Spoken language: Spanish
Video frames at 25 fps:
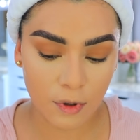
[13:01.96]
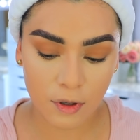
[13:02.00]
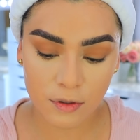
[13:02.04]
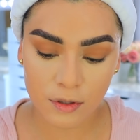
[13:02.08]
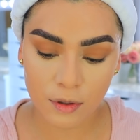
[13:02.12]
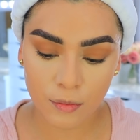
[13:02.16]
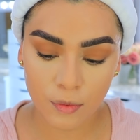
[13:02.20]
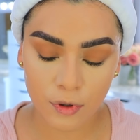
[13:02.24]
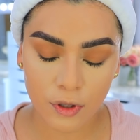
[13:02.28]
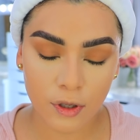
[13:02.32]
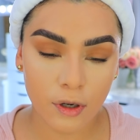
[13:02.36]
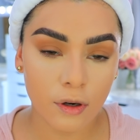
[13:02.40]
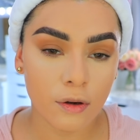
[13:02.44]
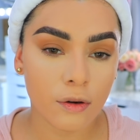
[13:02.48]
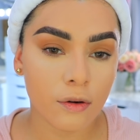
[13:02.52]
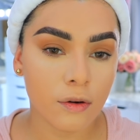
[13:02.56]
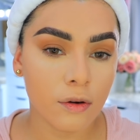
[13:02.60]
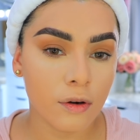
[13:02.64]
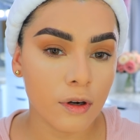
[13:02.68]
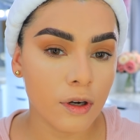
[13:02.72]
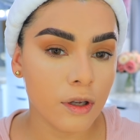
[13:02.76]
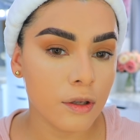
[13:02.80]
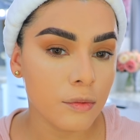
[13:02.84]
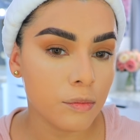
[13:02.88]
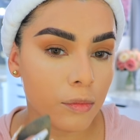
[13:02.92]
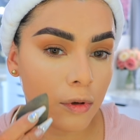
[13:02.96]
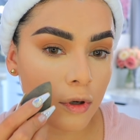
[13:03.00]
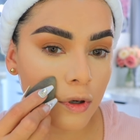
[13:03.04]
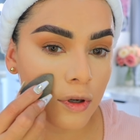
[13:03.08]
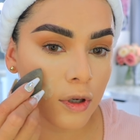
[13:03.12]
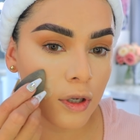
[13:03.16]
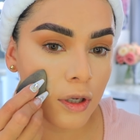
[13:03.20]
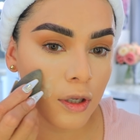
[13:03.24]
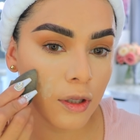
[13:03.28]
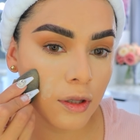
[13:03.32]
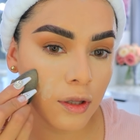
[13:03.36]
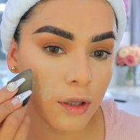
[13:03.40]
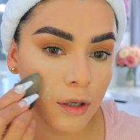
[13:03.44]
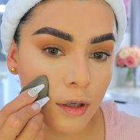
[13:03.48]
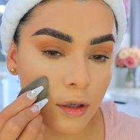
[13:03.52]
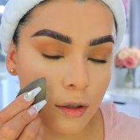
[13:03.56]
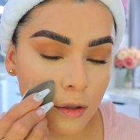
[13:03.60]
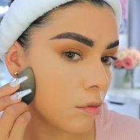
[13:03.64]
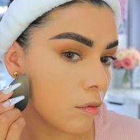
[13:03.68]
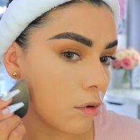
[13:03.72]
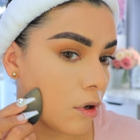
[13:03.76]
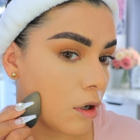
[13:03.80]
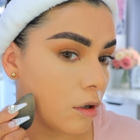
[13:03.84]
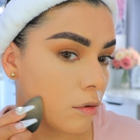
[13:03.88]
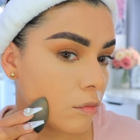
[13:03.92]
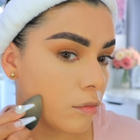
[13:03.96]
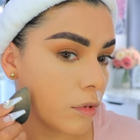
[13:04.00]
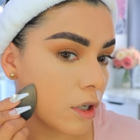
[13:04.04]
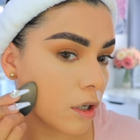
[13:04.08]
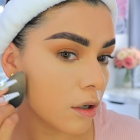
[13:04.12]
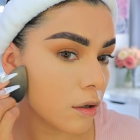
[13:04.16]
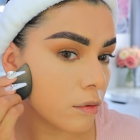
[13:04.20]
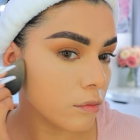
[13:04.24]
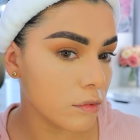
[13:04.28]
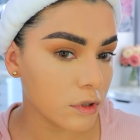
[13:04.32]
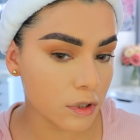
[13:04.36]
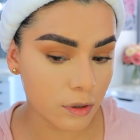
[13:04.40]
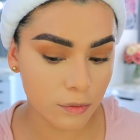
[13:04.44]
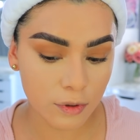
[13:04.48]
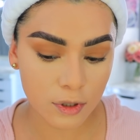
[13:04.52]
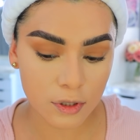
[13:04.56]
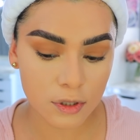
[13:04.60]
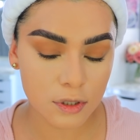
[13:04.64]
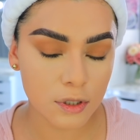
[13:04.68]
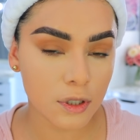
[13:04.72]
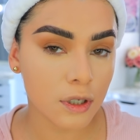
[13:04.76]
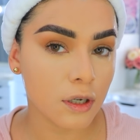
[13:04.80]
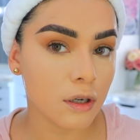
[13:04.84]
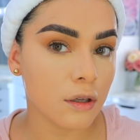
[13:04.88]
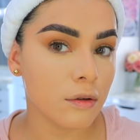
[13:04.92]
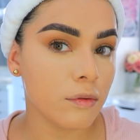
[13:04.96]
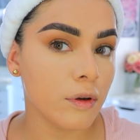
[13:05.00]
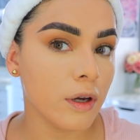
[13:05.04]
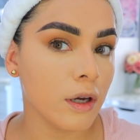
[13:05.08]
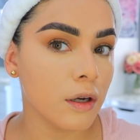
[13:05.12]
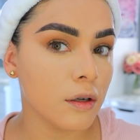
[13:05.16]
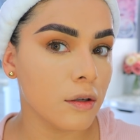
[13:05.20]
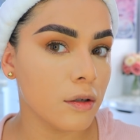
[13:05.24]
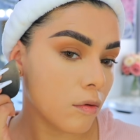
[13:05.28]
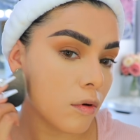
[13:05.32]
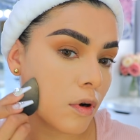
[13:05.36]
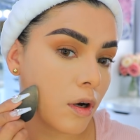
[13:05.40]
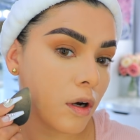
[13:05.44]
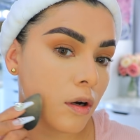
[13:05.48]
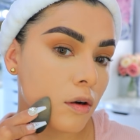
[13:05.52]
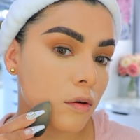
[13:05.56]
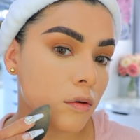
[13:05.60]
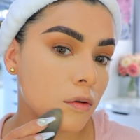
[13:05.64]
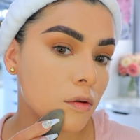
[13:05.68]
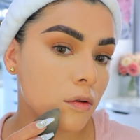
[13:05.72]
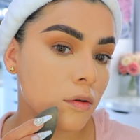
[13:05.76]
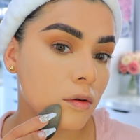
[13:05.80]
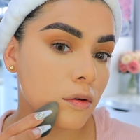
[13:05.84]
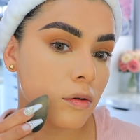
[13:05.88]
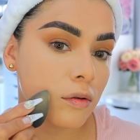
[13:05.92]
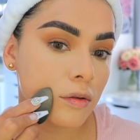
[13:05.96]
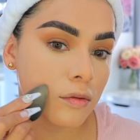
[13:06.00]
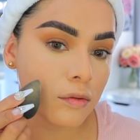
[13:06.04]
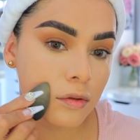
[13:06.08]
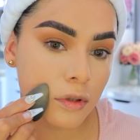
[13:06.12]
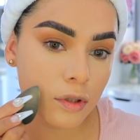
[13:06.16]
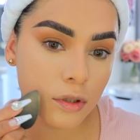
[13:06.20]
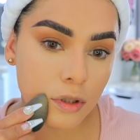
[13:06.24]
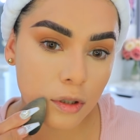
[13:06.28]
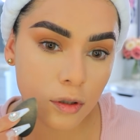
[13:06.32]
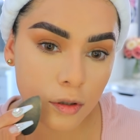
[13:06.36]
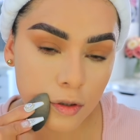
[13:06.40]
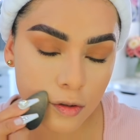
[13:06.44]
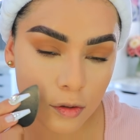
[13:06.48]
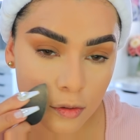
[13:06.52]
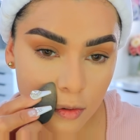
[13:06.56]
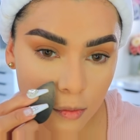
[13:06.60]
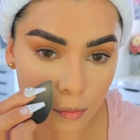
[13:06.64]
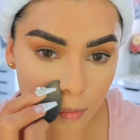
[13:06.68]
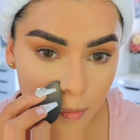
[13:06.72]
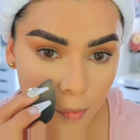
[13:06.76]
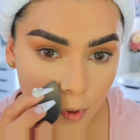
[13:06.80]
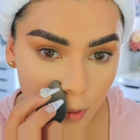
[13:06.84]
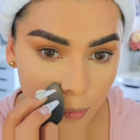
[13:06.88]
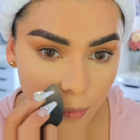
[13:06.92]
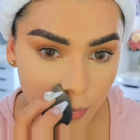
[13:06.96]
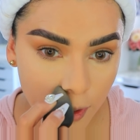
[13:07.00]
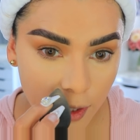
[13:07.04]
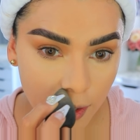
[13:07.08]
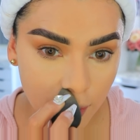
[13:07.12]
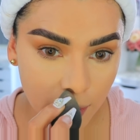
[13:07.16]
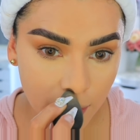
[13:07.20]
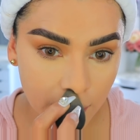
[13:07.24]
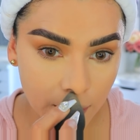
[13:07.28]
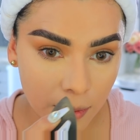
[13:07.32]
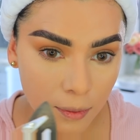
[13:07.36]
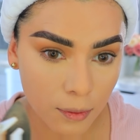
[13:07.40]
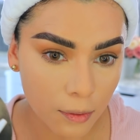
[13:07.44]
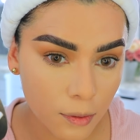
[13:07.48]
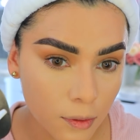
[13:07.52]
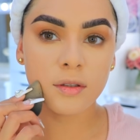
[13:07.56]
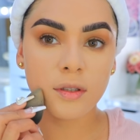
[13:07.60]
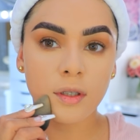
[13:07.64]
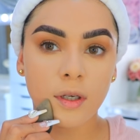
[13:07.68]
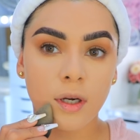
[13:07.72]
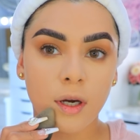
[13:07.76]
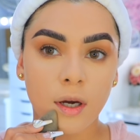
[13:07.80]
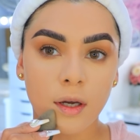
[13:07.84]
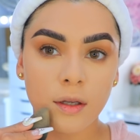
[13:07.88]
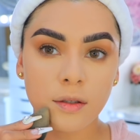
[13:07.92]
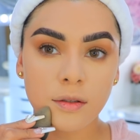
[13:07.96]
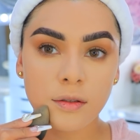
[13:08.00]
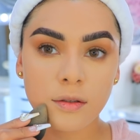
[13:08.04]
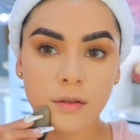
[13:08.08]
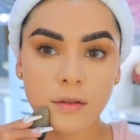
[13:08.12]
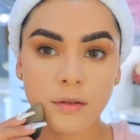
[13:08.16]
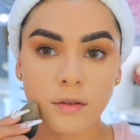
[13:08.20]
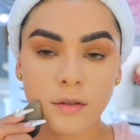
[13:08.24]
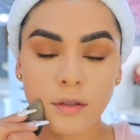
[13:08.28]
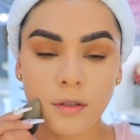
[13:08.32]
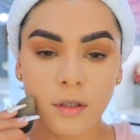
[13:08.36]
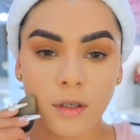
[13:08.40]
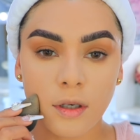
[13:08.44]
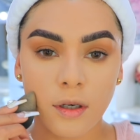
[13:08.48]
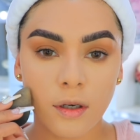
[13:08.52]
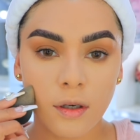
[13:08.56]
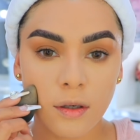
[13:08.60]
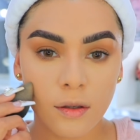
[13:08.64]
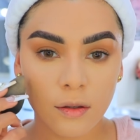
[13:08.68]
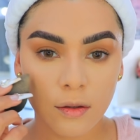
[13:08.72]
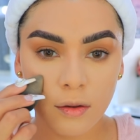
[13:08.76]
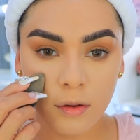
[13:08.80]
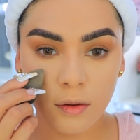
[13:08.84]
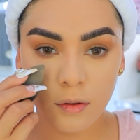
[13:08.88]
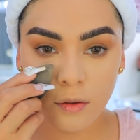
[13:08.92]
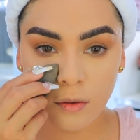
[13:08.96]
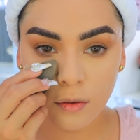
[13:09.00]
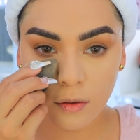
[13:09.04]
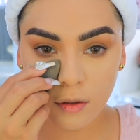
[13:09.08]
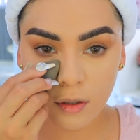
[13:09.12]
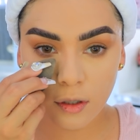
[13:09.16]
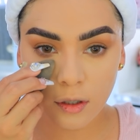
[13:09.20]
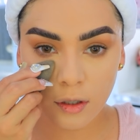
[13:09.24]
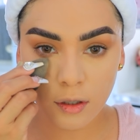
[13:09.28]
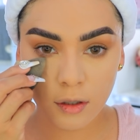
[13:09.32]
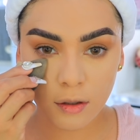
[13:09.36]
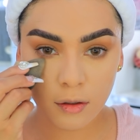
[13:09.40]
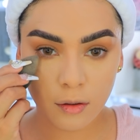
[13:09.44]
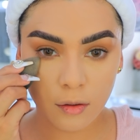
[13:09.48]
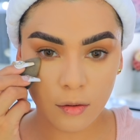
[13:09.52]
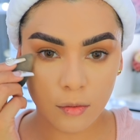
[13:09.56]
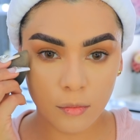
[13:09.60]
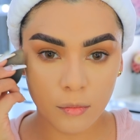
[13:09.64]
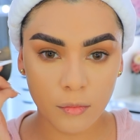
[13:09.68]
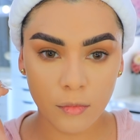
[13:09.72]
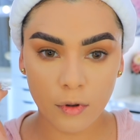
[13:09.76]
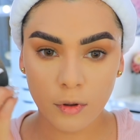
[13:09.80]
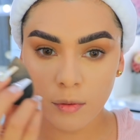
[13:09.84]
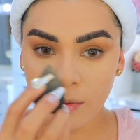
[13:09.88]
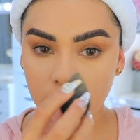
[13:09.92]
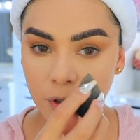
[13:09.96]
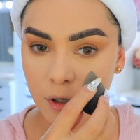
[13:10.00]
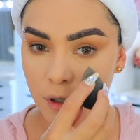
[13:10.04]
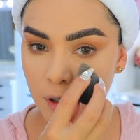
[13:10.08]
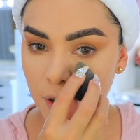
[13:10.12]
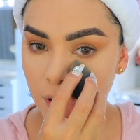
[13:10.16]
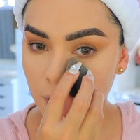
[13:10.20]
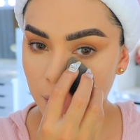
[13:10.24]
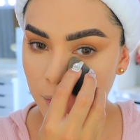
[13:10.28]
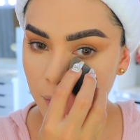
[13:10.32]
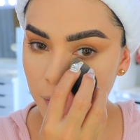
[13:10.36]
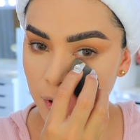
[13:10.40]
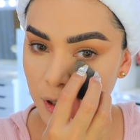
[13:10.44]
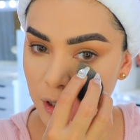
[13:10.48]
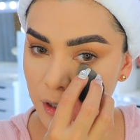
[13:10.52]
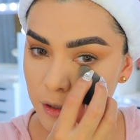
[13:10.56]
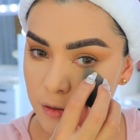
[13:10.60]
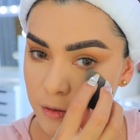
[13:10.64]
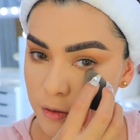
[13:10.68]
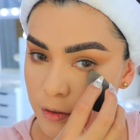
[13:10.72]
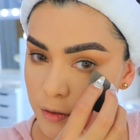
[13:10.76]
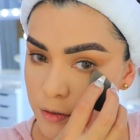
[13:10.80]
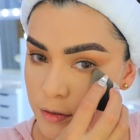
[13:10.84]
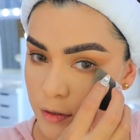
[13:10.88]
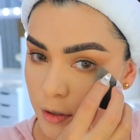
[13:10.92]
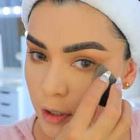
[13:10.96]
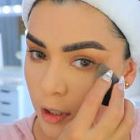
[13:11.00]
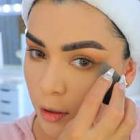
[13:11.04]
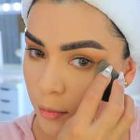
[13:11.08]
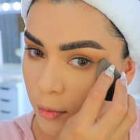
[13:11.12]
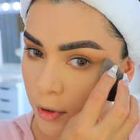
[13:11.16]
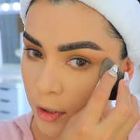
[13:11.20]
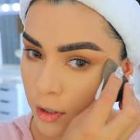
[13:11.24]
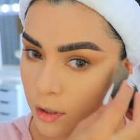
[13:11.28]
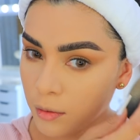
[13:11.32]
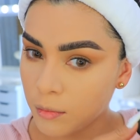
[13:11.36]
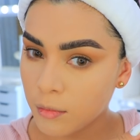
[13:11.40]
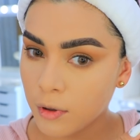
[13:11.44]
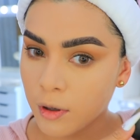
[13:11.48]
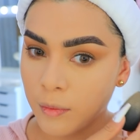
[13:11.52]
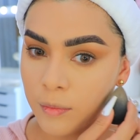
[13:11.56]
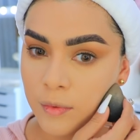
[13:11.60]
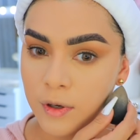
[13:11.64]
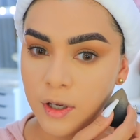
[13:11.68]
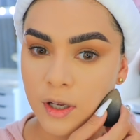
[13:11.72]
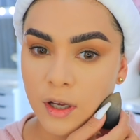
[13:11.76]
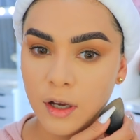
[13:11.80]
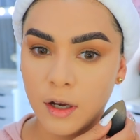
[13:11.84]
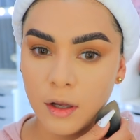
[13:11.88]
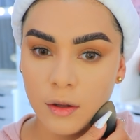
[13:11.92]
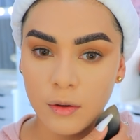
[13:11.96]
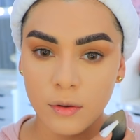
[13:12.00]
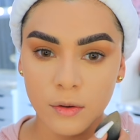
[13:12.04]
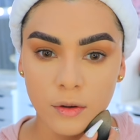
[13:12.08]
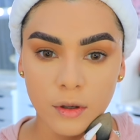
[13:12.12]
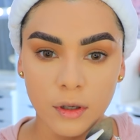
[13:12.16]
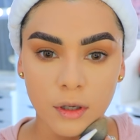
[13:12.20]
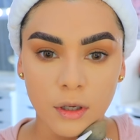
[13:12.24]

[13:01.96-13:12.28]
Vamos a ponerlo con la esponjita. Wow, mira cómo se ve, chicas, vean. Wow. Sí se ve súper parejito. Chicas, ya no quiero moverle más, solamente me he aplicado